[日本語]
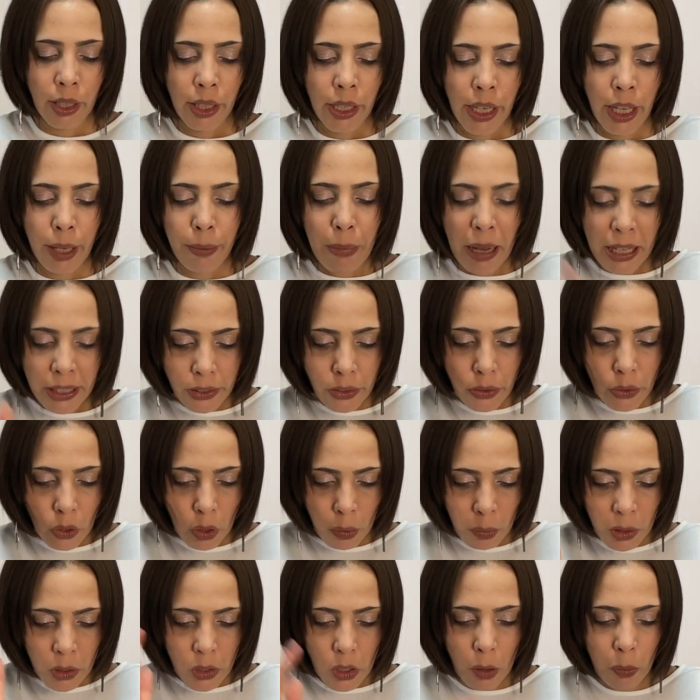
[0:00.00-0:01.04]
まずそも
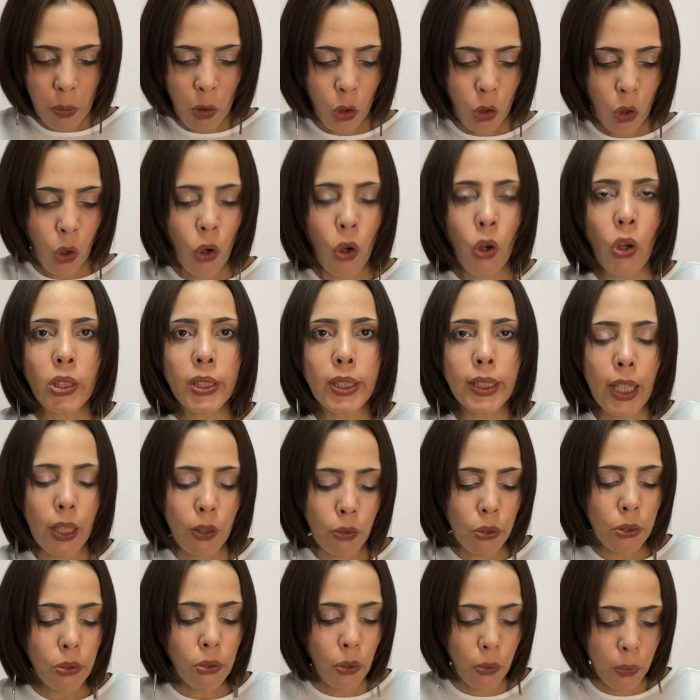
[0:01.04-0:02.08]
そもこうした
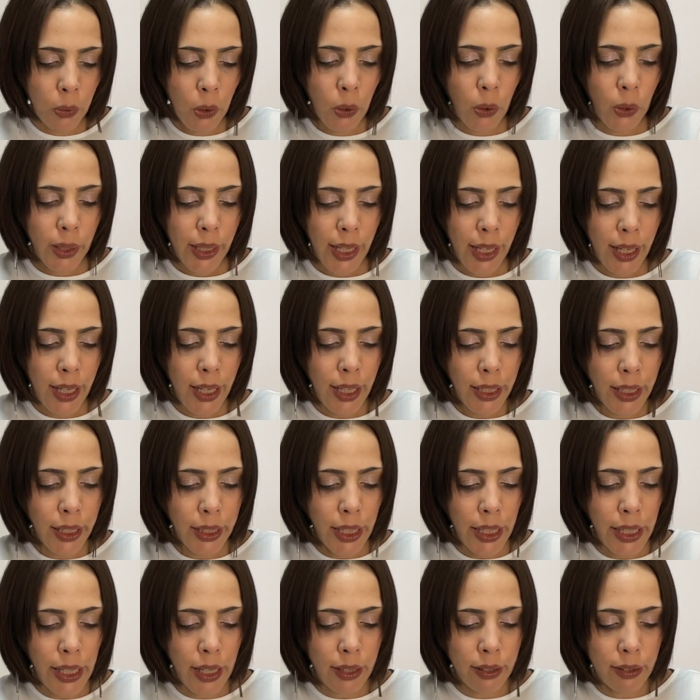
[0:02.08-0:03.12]
ことを平気
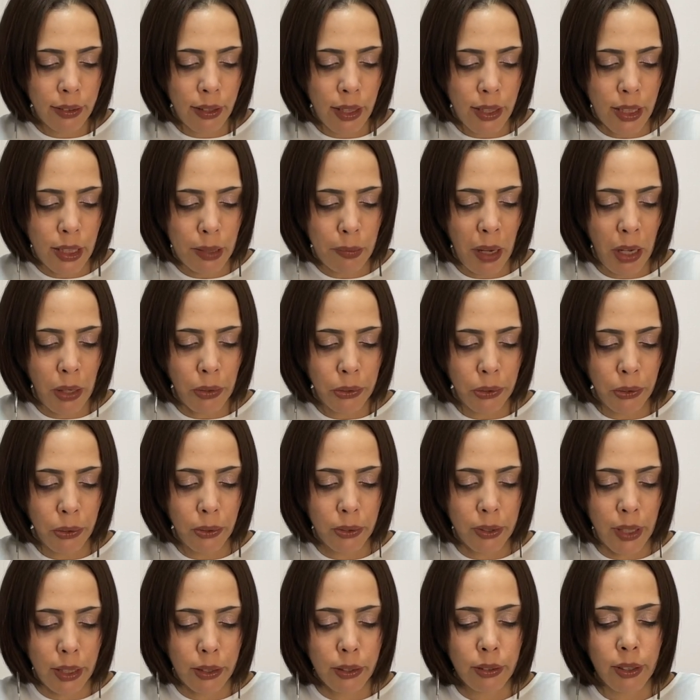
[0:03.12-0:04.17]
でやってしまうよ
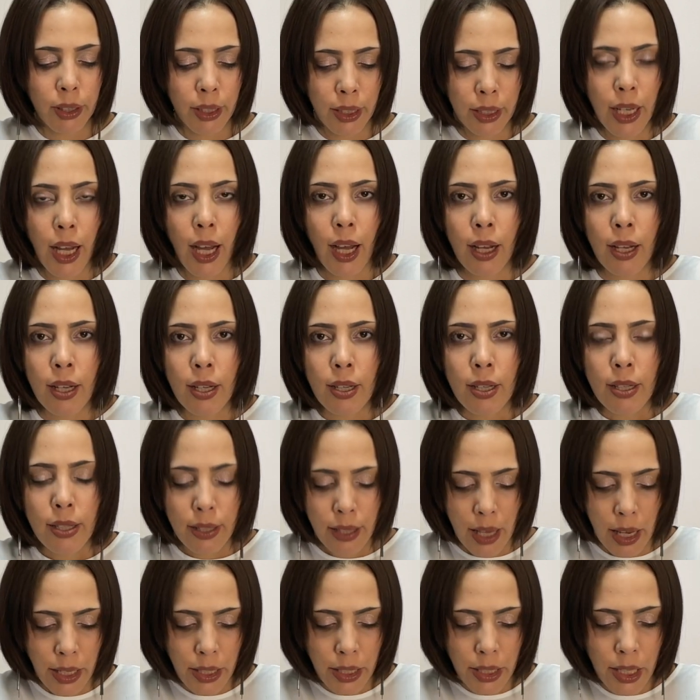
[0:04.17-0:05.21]
うな国が
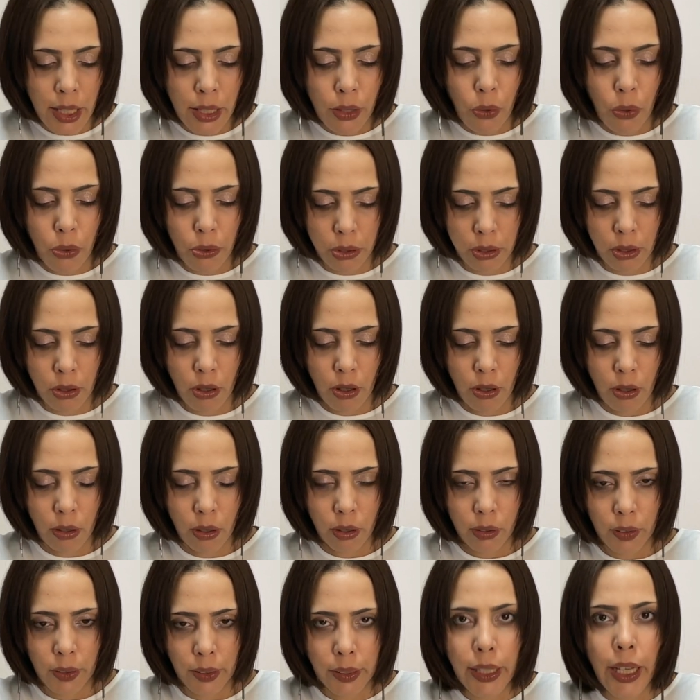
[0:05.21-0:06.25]
先進国と
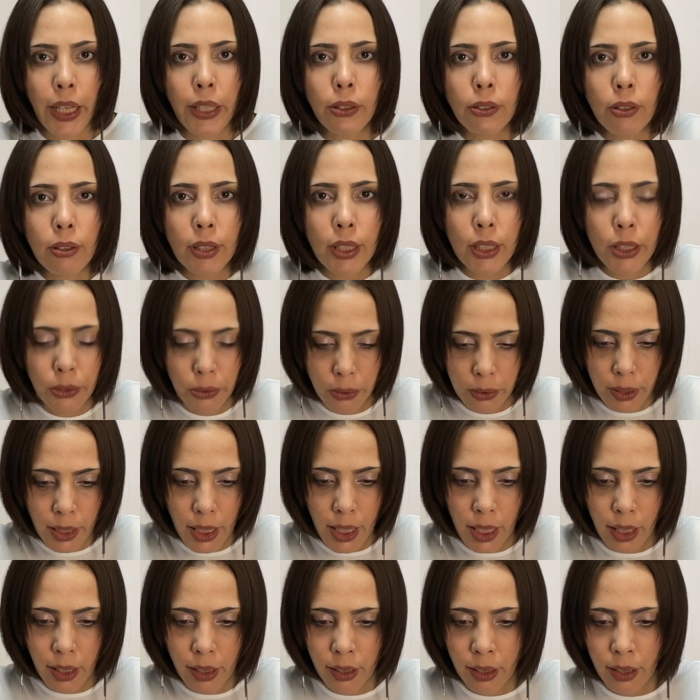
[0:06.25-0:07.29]
言えるのでしょう
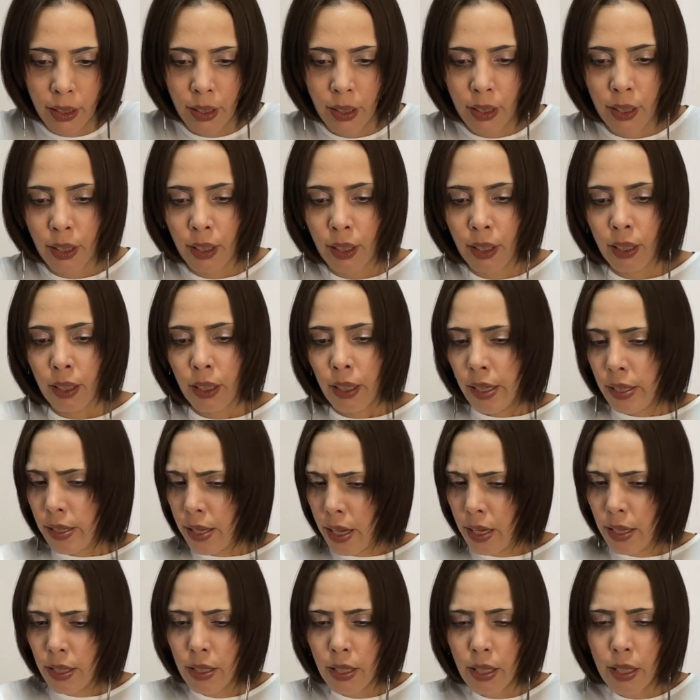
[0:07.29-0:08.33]
か
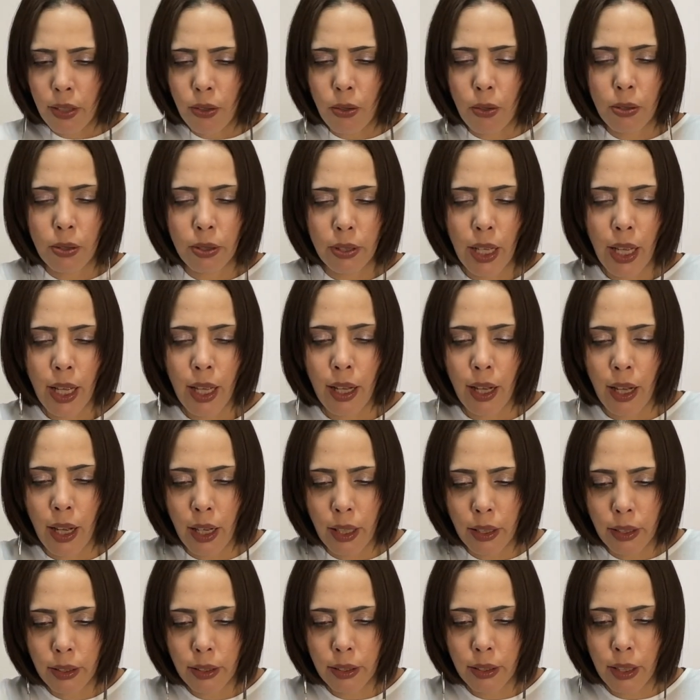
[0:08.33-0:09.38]
先進国で
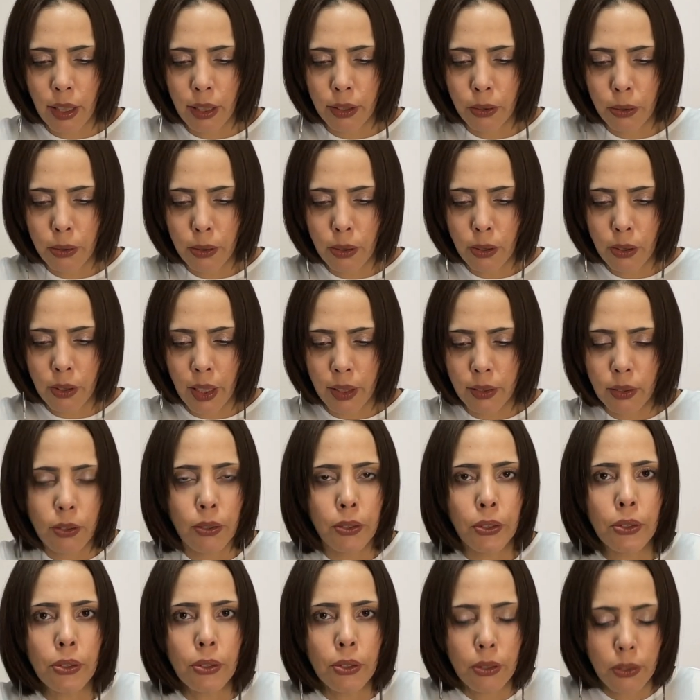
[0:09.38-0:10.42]
あるかどうかと
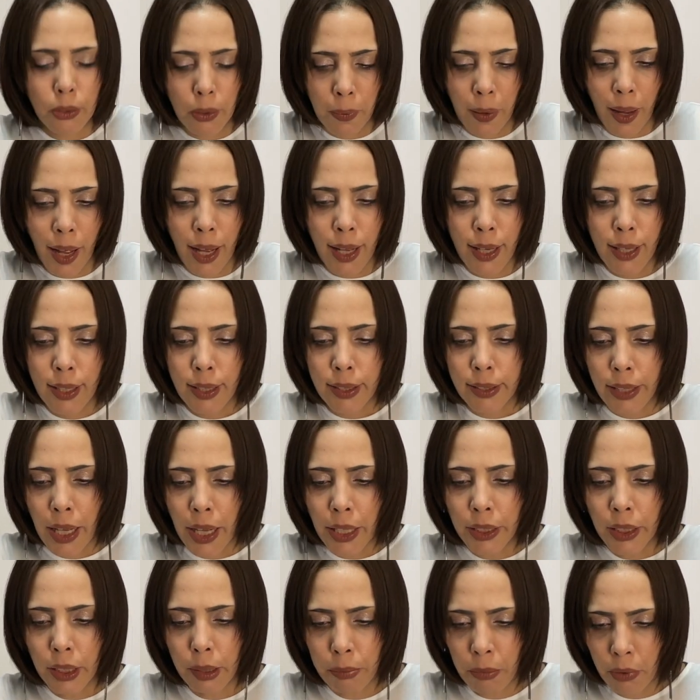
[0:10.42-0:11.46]
いうのは
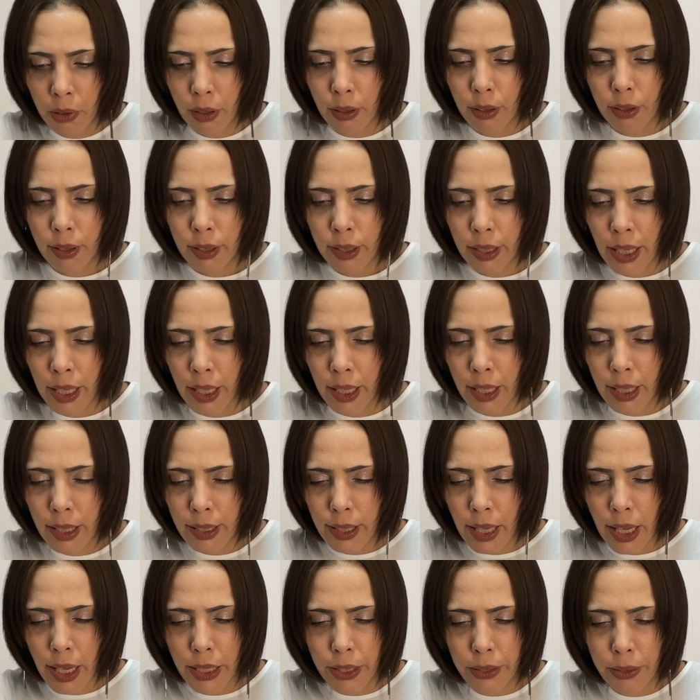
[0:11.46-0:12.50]
何も経
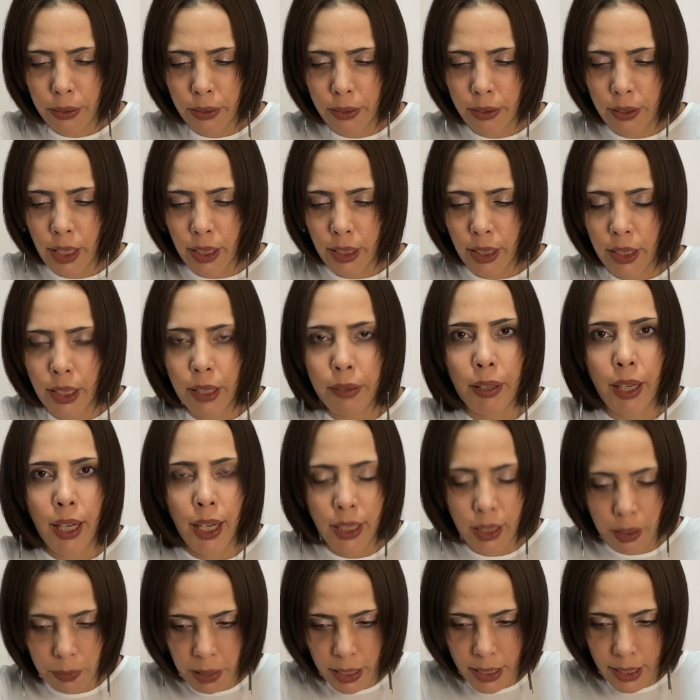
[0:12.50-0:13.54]
済力だけではあ
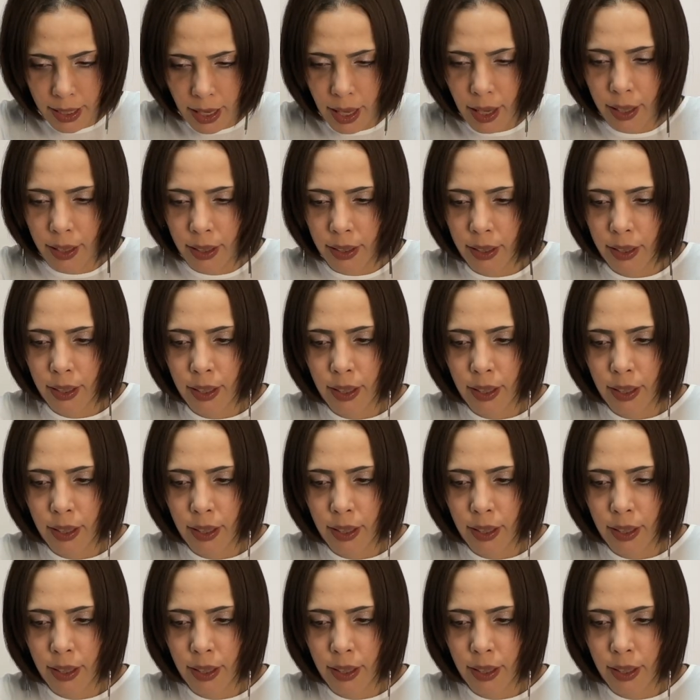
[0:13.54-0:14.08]
りません。